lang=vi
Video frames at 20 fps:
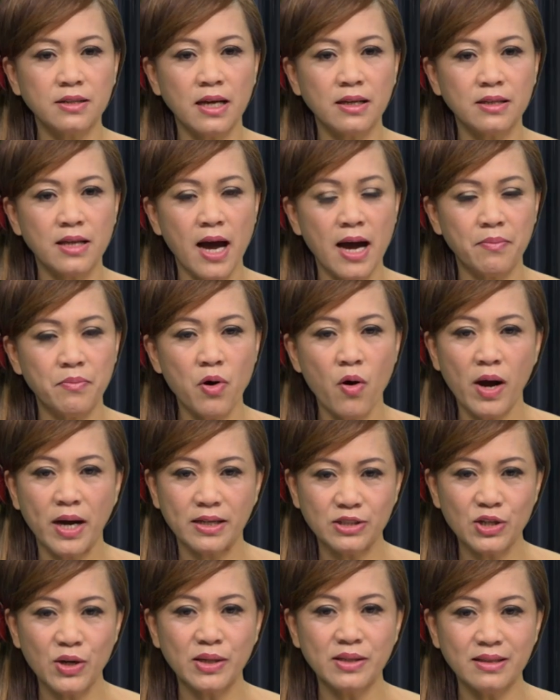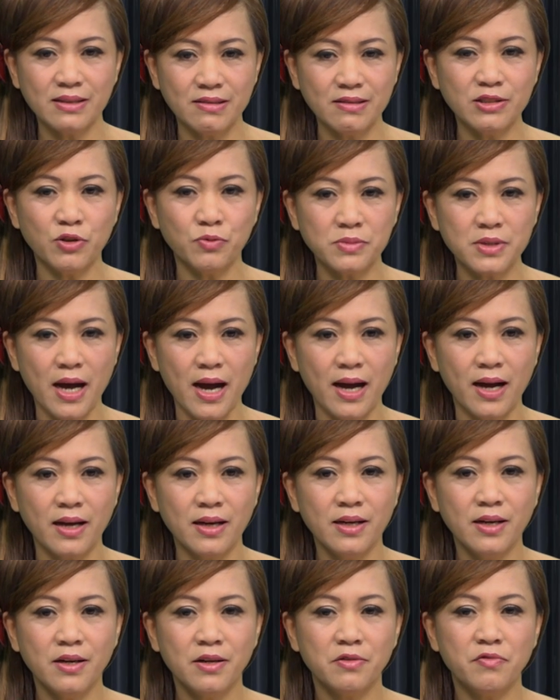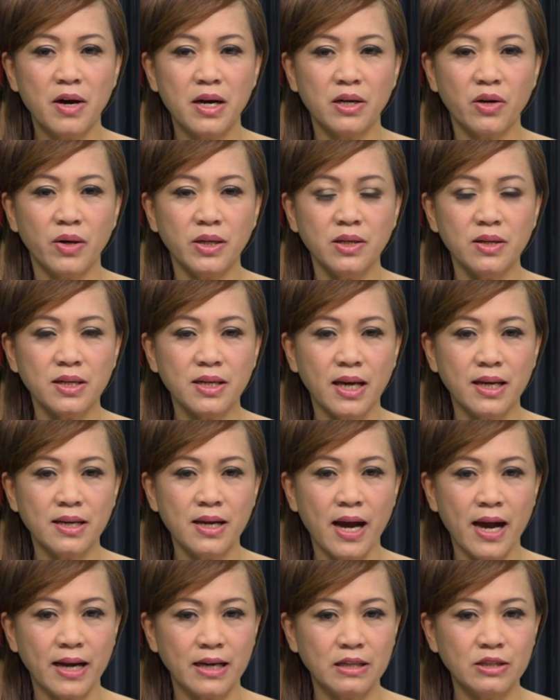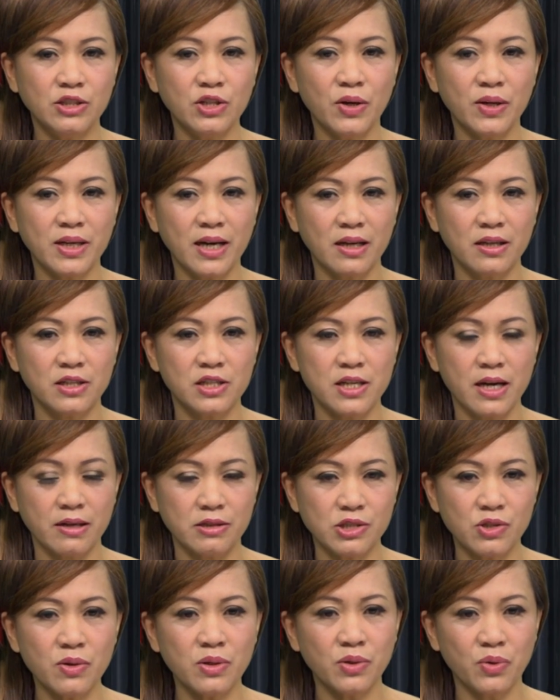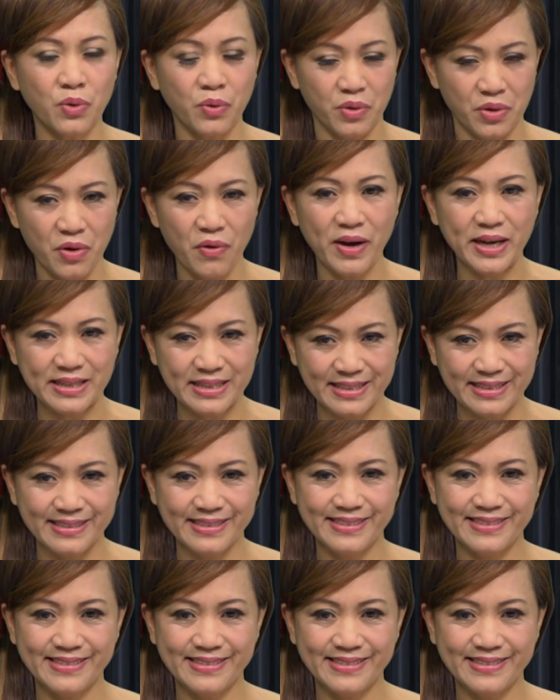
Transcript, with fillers: thành thảm họa cho đất nước chúng ta và nói nó gây hại cho ngành sản xuất của Hoa Kỳ